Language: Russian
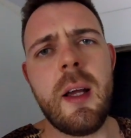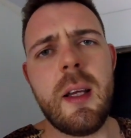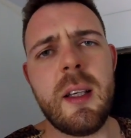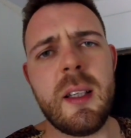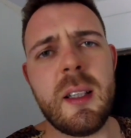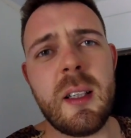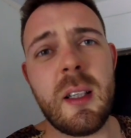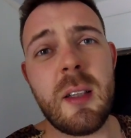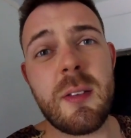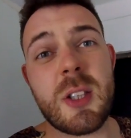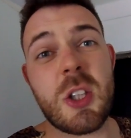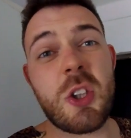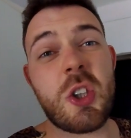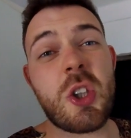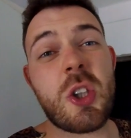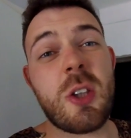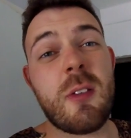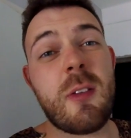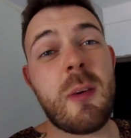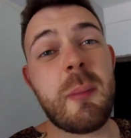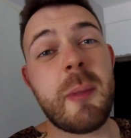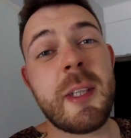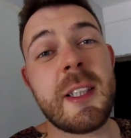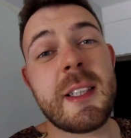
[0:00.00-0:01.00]
и все, что
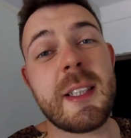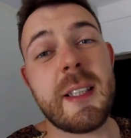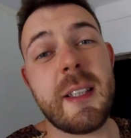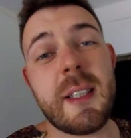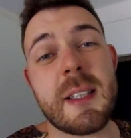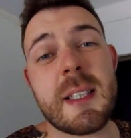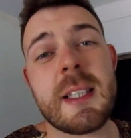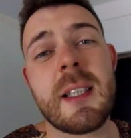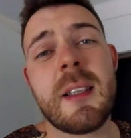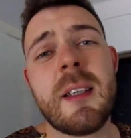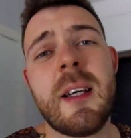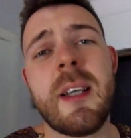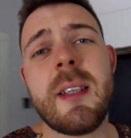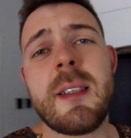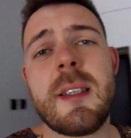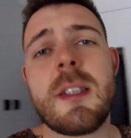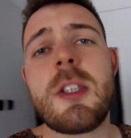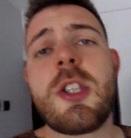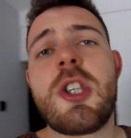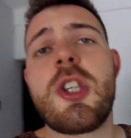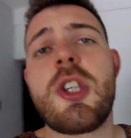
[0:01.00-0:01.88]
вам интересно на этот